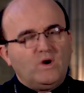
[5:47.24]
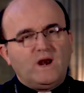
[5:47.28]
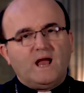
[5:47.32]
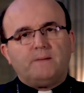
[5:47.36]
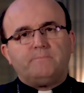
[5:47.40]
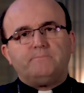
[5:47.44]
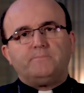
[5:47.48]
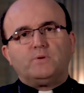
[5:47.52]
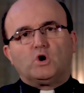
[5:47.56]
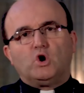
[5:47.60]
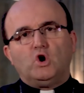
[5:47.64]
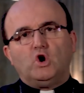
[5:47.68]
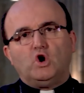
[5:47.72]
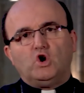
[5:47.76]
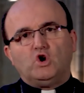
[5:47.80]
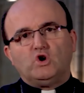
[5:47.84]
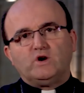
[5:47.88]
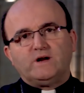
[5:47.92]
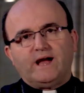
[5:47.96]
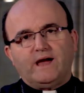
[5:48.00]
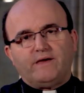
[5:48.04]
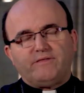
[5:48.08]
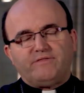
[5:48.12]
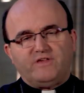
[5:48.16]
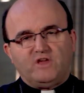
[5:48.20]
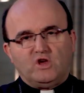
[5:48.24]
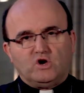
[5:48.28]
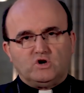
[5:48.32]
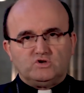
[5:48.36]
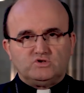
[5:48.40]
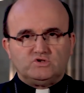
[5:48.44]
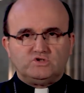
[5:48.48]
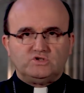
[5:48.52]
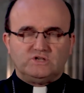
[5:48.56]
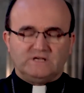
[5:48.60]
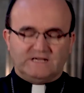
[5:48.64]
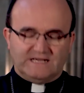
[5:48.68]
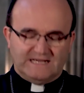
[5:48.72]
una
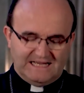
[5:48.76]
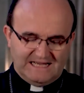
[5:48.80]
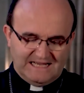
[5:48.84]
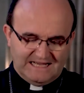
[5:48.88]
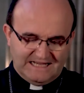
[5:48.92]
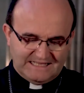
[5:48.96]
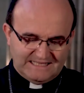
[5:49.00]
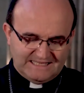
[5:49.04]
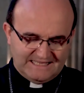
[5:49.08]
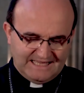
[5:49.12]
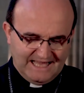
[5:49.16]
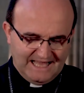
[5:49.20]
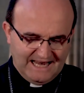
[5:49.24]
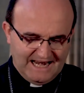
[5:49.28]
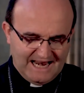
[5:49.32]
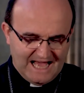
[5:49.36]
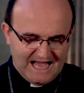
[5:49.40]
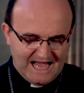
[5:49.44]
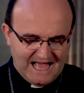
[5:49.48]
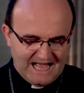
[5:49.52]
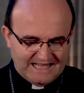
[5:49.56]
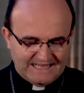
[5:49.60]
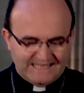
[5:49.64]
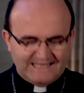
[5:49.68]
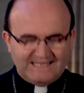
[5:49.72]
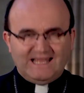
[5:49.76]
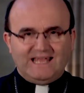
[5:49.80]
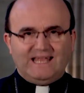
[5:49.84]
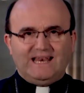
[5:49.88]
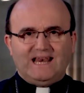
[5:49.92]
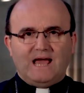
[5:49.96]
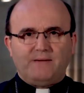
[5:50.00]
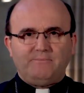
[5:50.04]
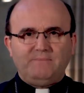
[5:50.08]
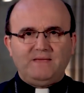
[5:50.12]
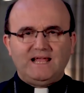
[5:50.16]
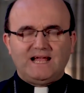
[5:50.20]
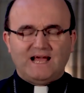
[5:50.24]
prolongación de la
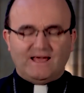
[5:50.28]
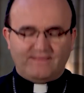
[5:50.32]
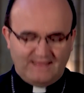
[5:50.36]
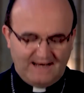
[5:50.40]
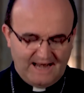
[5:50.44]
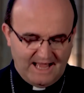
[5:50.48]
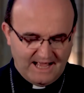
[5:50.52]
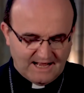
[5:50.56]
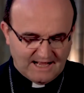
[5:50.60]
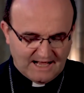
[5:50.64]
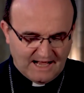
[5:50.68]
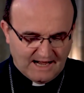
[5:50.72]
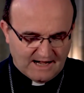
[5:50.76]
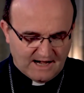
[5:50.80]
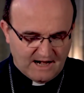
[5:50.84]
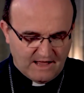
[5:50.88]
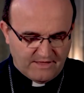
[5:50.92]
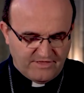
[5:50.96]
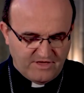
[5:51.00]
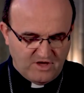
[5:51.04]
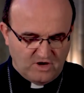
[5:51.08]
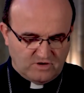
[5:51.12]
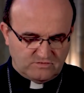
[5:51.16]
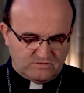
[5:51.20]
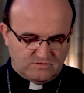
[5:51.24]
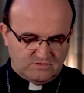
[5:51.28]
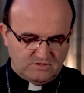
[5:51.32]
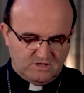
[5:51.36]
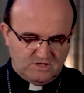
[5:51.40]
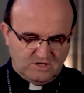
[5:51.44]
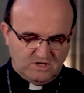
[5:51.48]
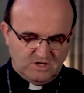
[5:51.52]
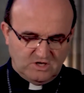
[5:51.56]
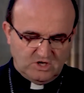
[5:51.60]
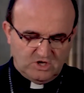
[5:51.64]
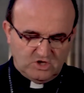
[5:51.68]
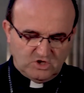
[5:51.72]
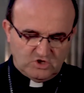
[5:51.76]
dinámica de la encarnación.
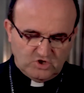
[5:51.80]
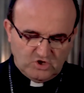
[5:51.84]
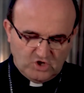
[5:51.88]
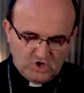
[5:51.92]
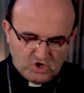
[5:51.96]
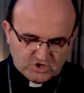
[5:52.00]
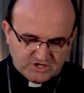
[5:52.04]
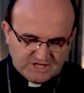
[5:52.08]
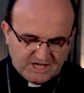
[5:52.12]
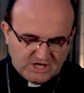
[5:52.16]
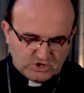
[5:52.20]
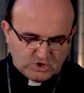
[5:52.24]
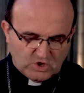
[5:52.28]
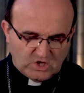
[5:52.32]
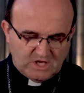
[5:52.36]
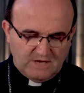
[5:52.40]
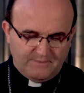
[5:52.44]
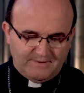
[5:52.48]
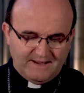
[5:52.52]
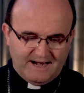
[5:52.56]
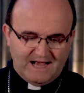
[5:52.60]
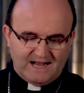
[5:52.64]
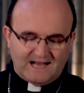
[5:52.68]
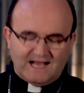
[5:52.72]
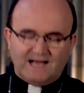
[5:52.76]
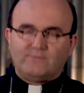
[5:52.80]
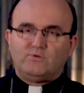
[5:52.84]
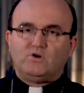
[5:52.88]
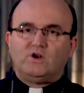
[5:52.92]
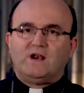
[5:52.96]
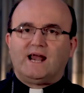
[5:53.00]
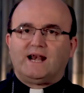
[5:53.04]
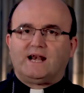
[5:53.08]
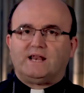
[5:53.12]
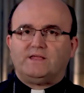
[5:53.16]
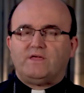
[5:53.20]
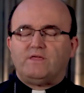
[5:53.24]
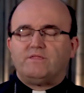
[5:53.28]
Dios quiso llevar a cabo
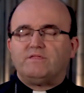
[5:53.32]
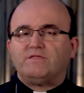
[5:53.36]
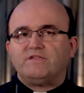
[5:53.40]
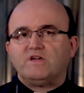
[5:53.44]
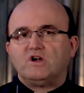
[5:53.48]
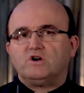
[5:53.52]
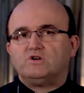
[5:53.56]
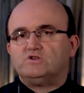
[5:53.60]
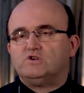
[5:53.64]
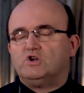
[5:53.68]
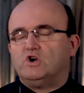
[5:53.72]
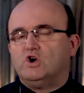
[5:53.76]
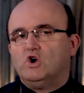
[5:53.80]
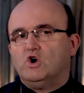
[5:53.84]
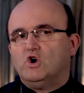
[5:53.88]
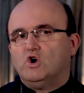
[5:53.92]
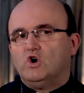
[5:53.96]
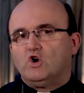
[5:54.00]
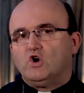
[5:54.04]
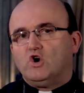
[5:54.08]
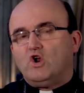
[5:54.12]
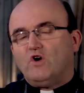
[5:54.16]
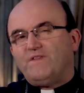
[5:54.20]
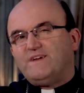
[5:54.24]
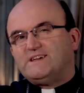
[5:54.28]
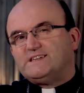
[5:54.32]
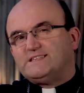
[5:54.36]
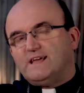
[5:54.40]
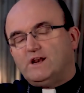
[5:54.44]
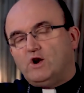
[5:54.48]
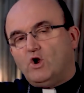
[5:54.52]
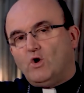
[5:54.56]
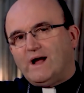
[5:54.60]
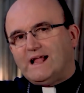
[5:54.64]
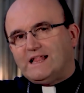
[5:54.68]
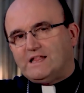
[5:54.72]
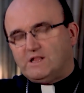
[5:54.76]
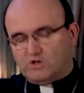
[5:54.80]
la redención no desde
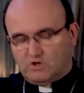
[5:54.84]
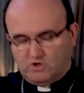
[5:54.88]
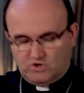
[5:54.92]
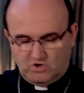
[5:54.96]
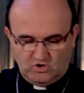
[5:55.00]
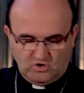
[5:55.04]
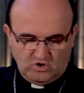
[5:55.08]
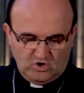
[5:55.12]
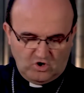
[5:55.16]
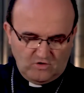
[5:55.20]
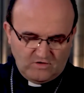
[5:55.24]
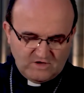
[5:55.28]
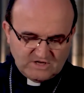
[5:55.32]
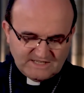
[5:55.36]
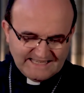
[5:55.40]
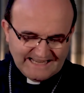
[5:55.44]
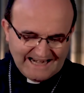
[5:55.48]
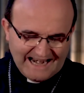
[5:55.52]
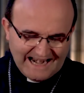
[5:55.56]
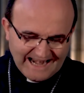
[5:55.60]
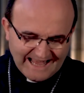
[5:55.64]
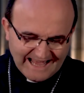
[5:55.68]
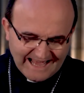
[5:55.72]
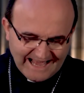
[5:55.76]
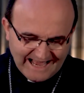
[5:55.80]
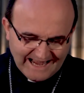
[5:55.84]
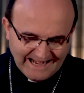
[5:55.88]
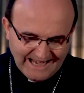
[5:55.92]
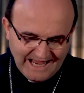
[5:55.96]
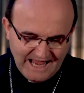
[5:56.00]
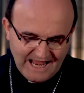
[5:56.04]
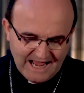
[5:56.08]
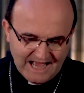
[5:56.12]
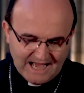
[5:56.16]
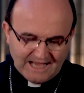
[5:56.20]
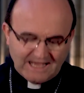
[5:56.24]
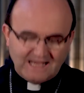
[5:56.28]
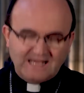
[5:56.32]
lo alto, no desde la
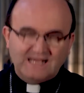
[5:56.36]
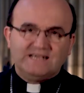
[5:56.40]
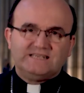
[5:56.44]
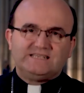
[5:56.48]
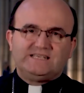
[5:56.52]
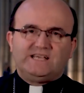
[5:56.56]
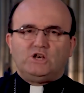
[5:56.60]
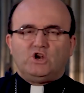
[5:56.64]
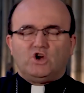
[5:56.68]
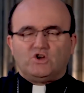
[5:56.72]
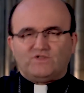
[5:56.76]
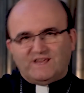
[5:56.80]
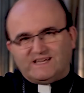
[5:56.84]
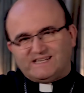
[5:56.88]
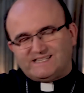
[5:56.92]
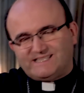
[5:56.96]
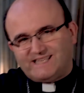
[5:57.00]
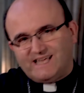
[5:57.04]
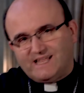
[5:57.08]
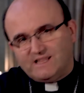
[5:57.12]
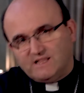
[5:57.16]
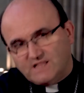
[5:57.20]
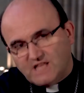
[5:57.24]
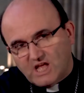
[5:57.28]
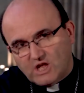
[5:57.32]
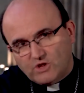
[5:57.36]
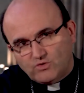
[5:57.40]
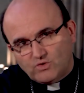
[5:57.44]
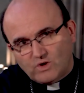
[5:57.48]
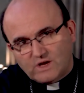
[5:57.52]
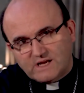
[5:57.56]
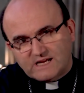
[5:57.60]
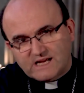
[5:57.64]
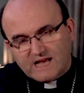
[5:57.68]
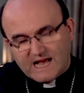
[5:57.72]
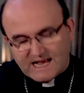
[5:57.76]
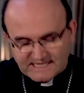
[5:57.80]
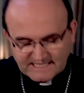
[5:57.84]
lejanía, sino
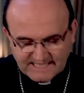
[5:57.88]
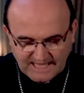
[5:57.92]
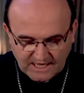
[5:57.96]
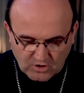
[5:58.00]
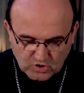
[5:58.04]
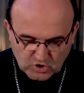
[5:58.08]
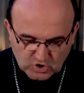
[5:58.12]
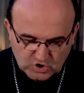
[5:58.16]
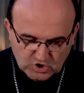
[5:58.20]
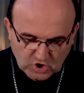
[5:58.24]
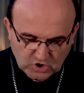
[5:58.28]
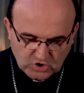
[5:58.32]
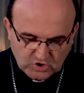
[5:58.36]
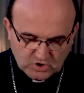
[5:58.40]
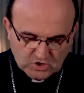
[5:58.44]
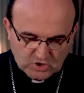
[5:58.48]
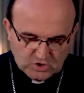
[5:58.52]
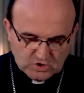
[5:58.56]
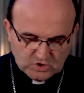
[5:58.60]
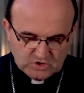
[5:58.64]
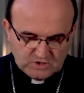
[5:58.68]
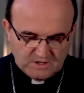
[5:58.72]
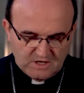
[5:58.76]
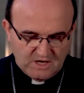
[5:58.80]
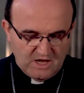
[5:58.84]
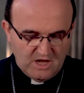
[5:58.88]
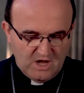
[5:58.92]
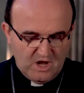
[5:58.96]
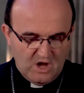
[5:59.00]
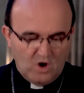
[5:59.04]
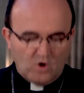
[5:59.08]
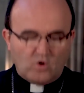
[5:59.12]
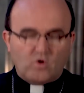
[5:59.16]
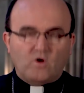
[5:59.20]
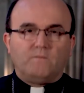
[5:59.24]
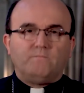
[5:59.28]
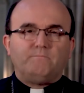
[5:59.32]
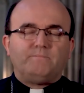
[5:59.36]
descendiendo hasta nosotros,
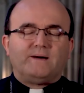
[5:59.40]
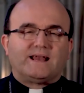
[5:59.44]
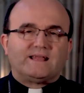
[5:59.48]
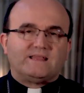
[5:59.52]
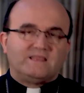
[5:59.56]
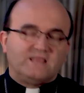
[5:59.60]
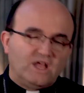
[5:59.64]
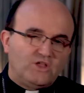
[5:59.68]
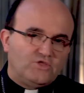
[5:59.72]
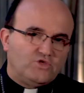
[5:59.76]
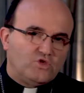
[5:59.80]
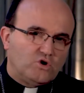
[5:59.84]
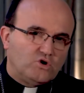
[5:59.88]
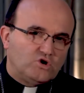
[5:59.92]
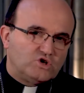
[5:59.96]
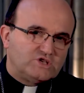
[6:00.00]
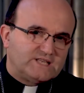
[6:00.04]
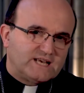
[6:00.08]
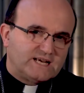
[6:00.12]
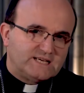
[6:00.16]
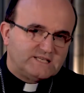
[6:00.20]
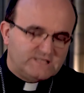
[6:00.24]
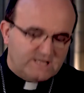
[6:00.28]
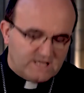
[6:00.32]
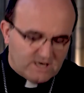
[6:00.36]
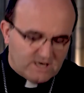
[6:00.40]
compartiendo nuestras